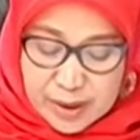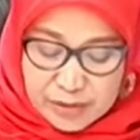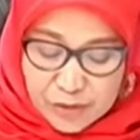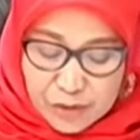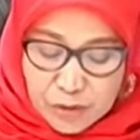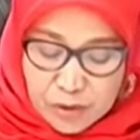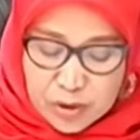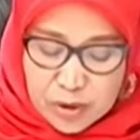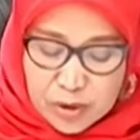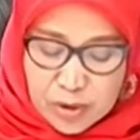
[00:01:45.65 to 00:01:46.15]

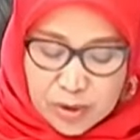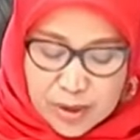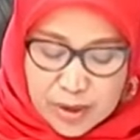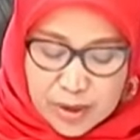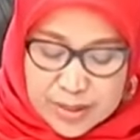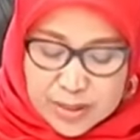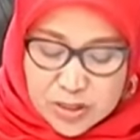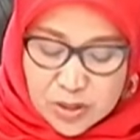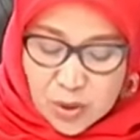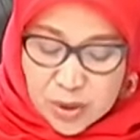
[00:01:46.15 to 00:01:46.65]
for your
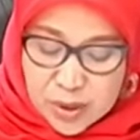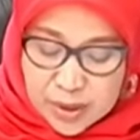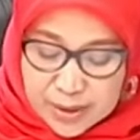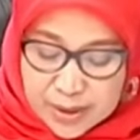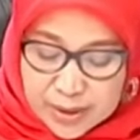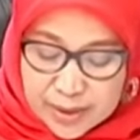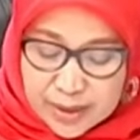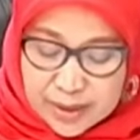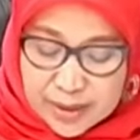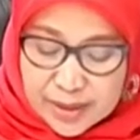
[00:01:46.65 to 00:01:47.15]
eyes
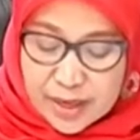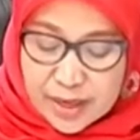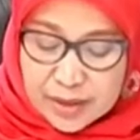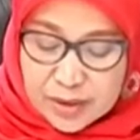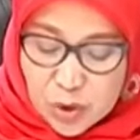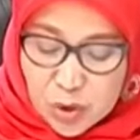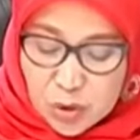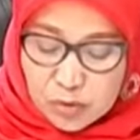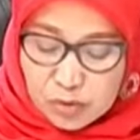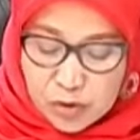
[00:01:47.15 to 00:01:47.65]
only
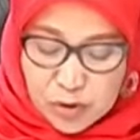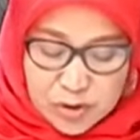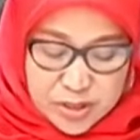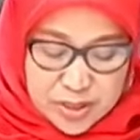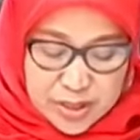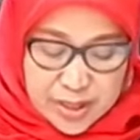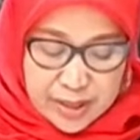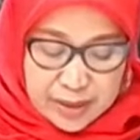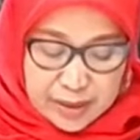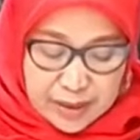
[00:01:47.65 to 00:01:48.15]
dan not for
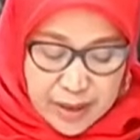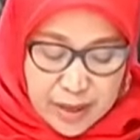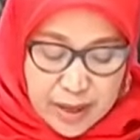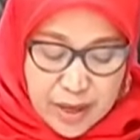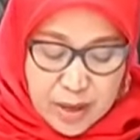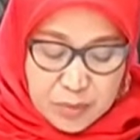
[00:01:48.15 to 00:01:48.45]
share,